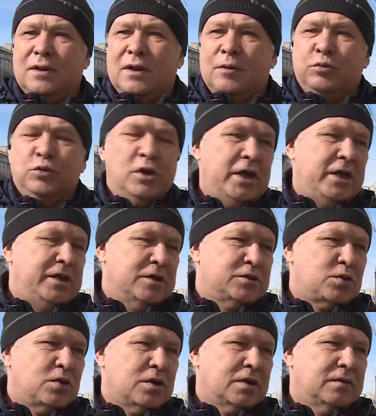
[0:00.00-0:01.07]
обнуление
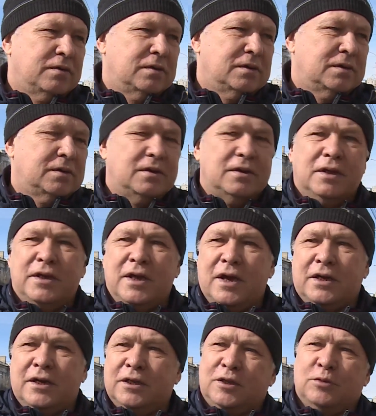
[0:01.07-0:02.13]
сроков, я
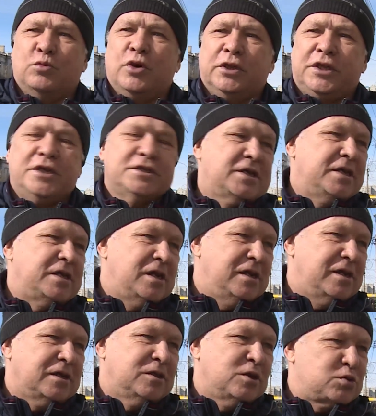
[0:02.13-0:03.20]
к этому
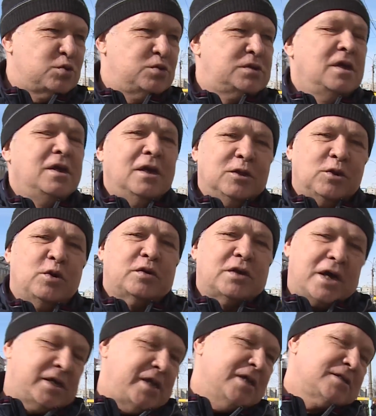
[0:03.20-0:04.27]
отрицательно отношусь. Но,
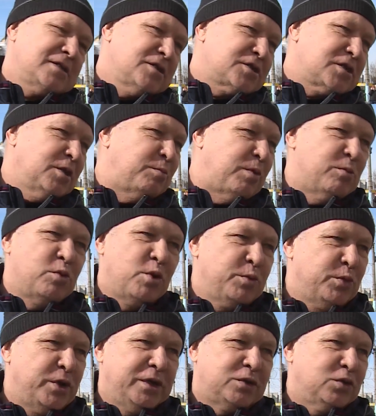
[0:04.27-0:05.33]
как я слышал,
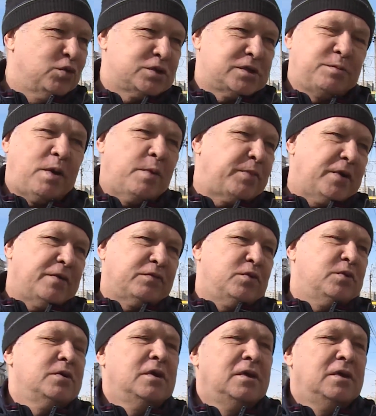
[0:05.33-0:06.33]
по-моему, эту уже поправку